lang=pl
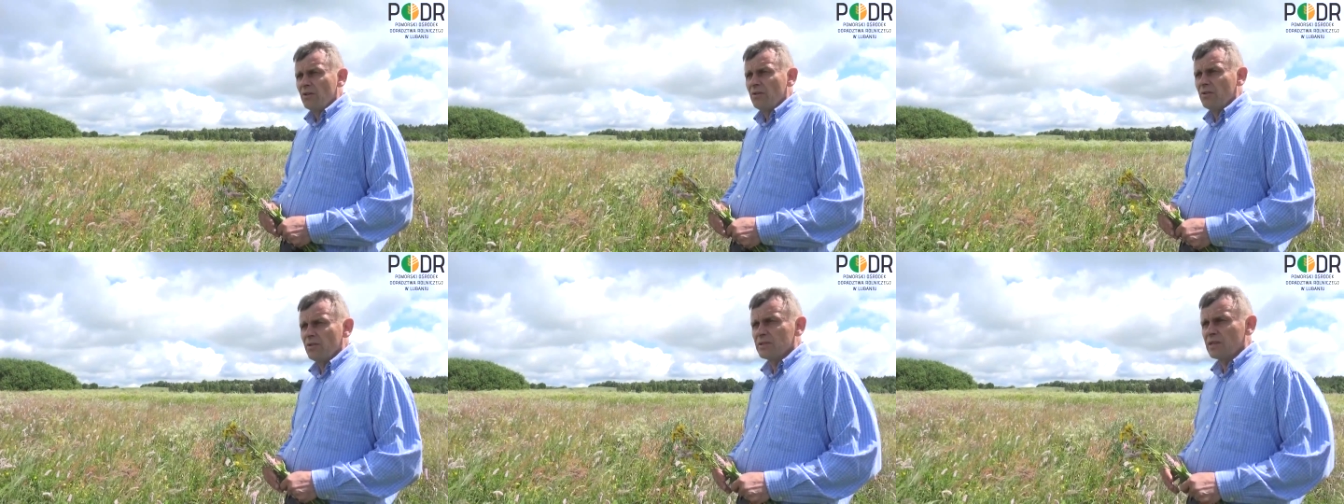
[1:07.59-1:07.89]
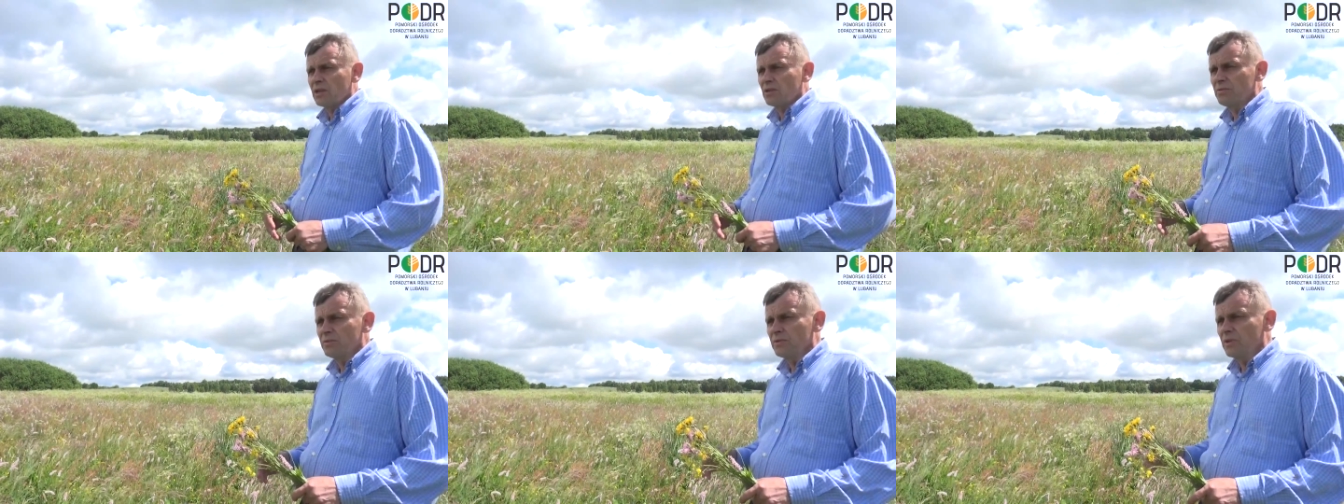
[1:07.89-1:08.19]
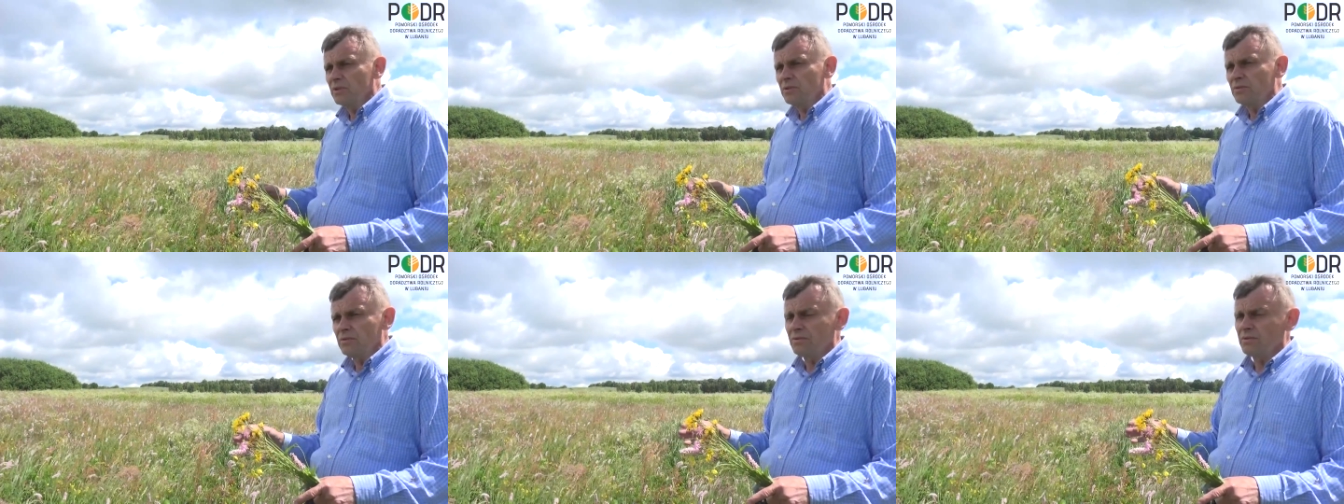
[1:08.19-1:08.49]
e,
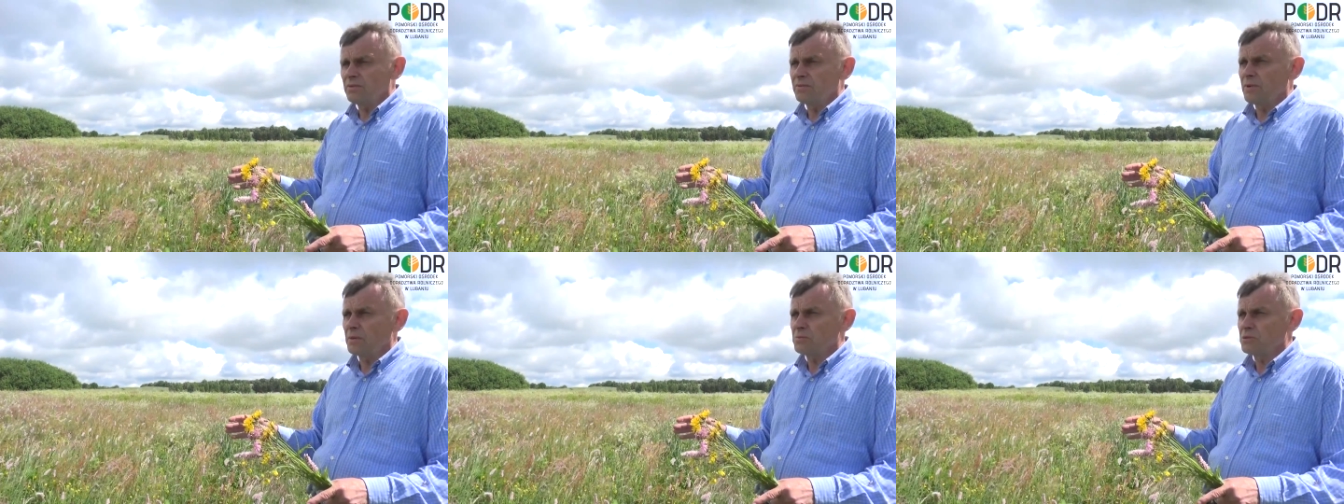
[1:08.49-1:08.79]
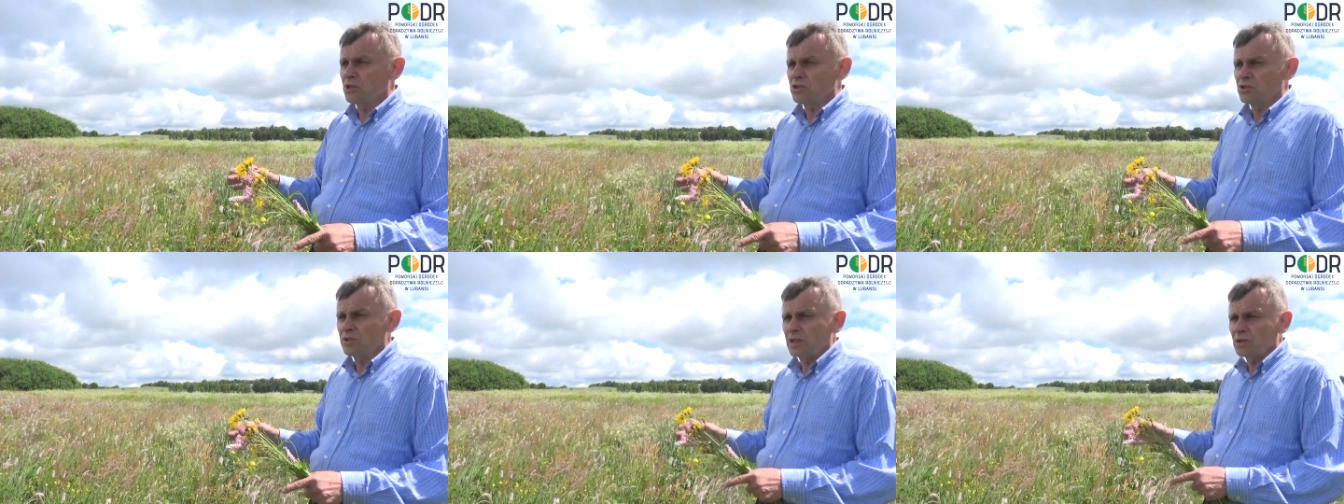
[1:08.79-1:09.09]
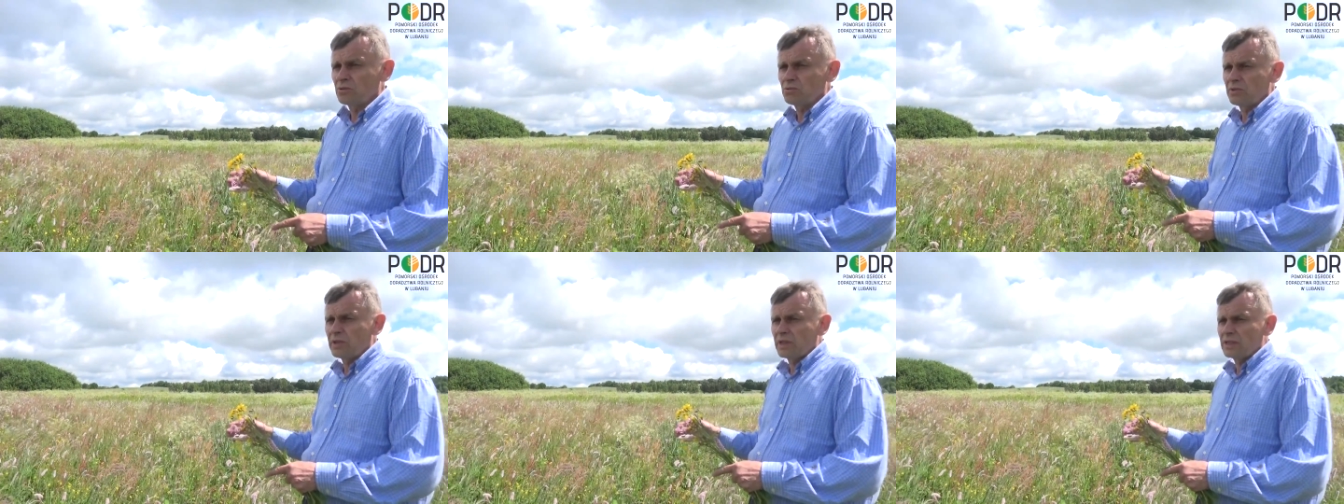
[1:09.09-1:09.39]
zarówno e, w obszarze
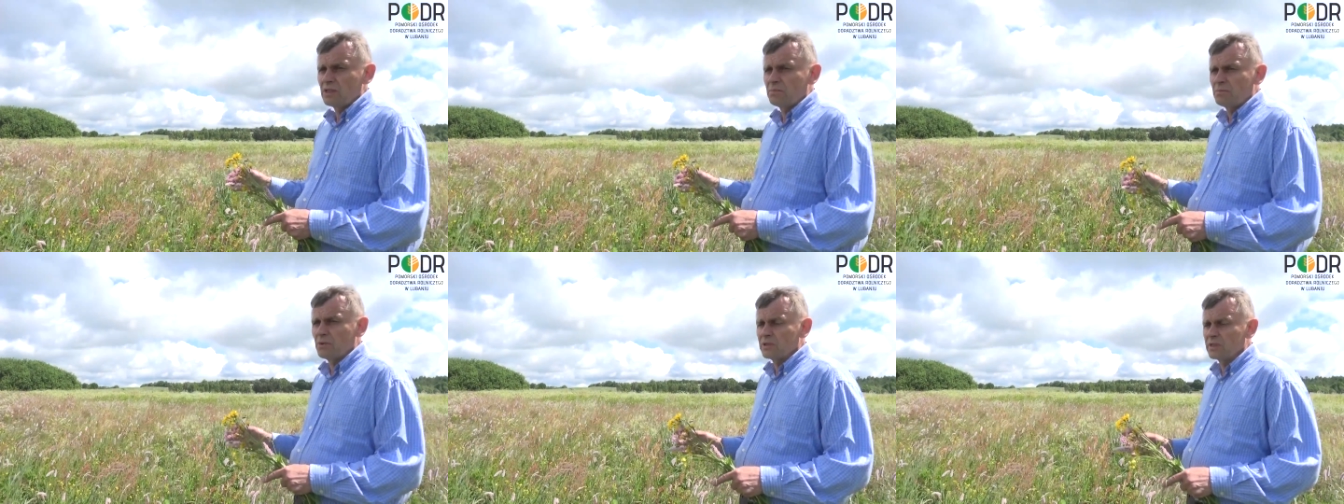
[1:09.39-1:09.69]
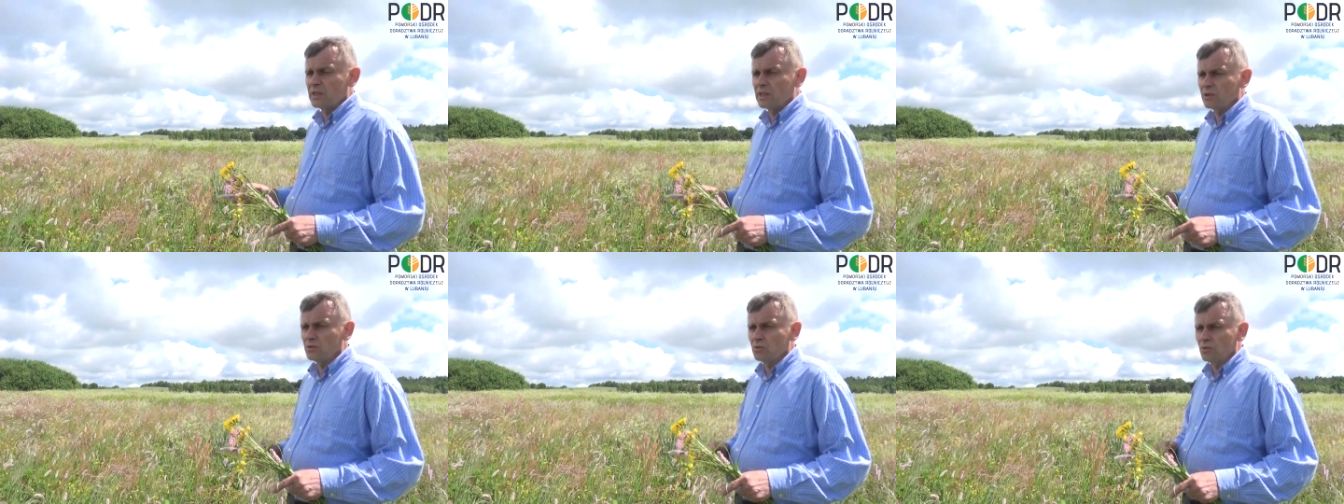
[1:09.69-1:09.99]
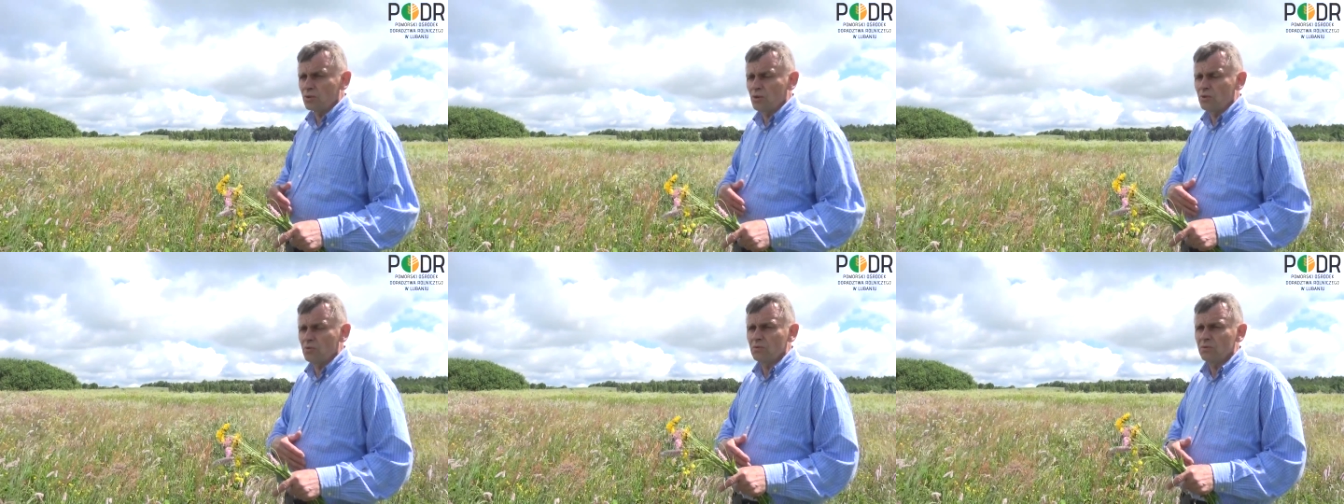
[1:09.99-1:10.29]
natury, jak i poza
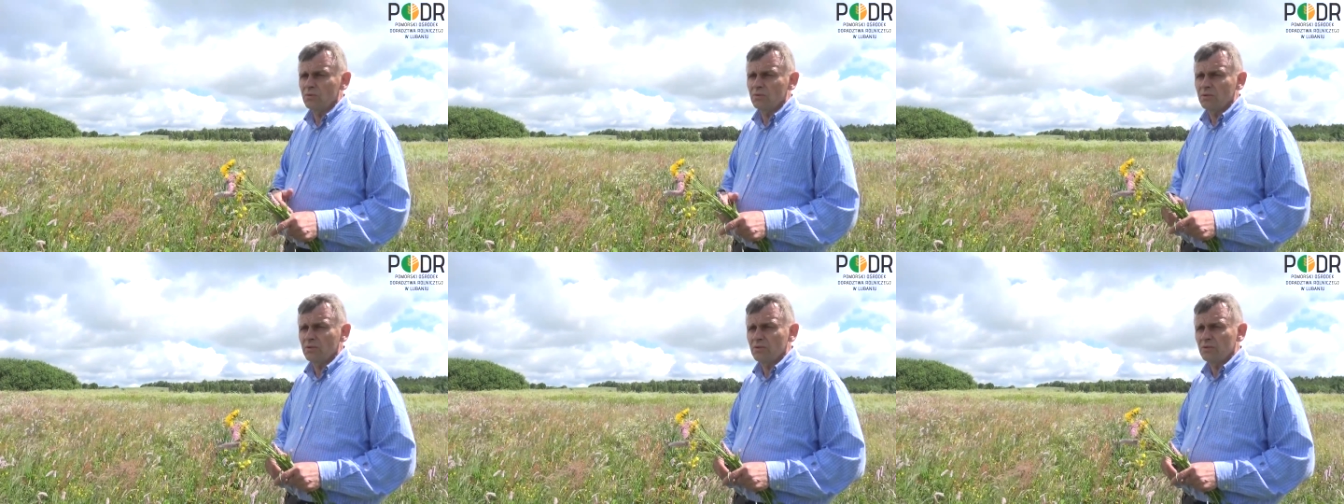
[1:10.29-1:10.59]
naturą e,